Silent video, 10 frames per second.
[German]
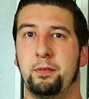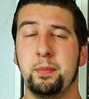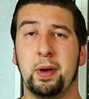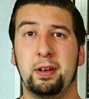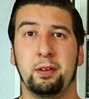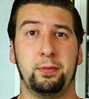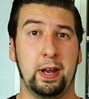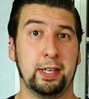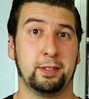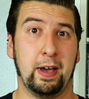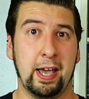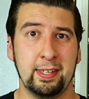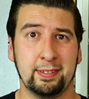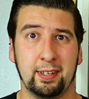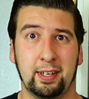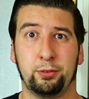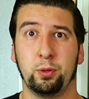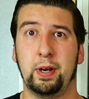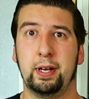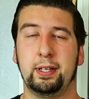wie man vielleicht weiß, äh, das
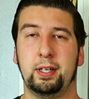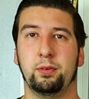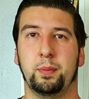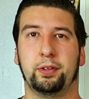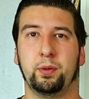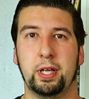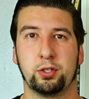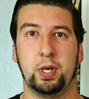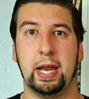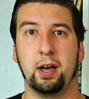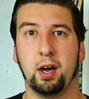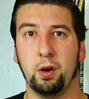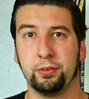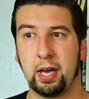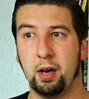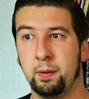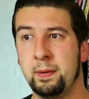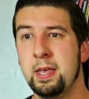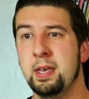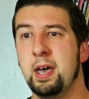Toverland hat die Informationen ja schon länger rausgehauen.
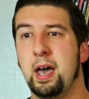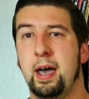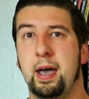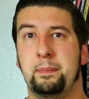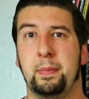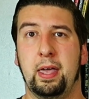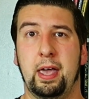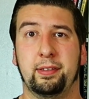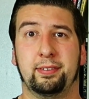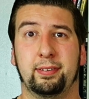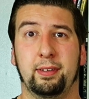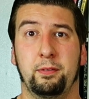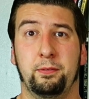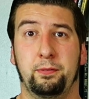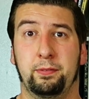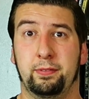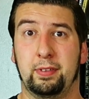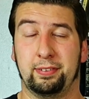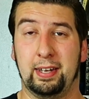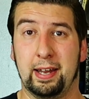Ähm, es,
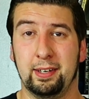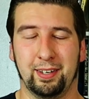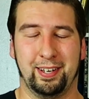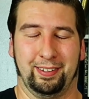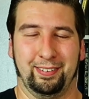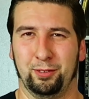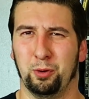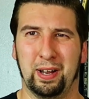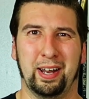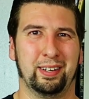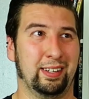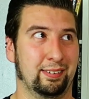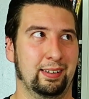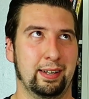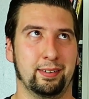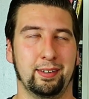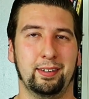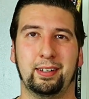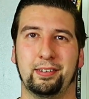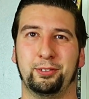das Land, das Toverland, das Land,
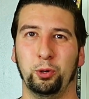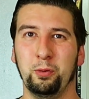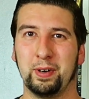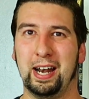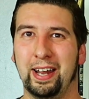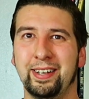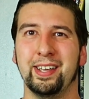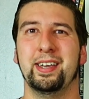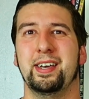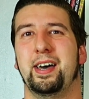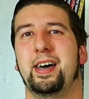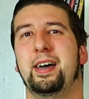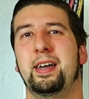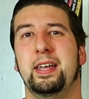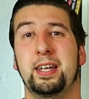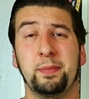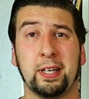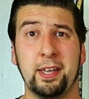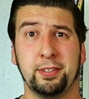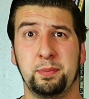das Toverland äh, nimmt
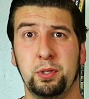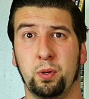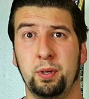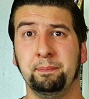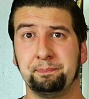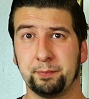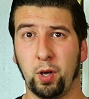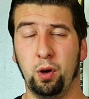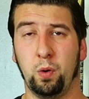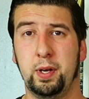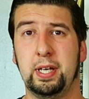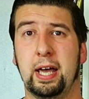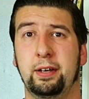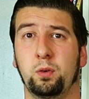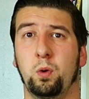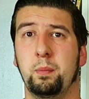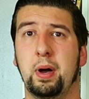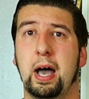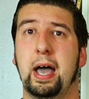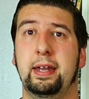30 Millionen Euro in die Hand, um
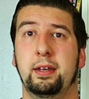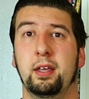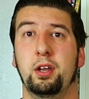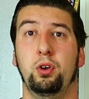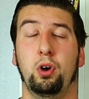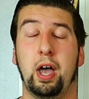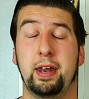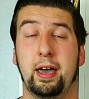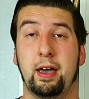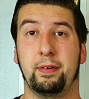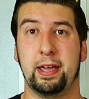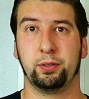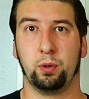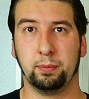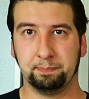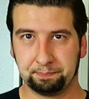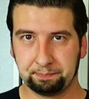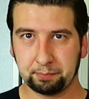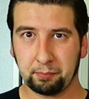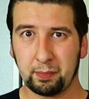ein, eine Erweiterung
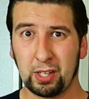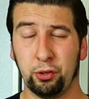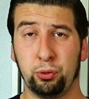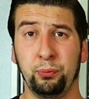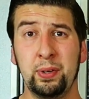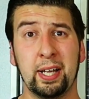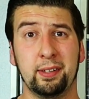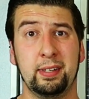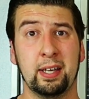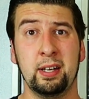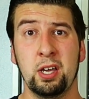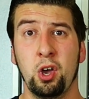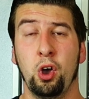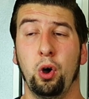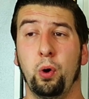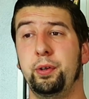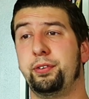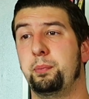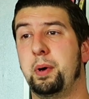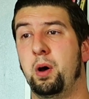zu finanzieren und
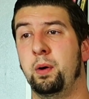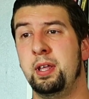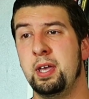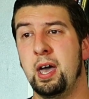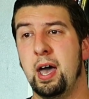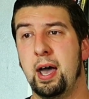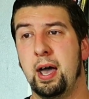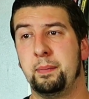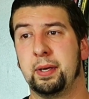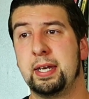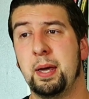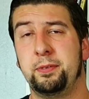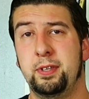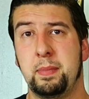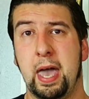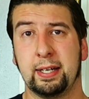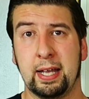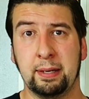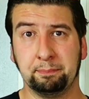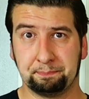zu bauen. Ähm, knapp 7
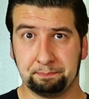Hektar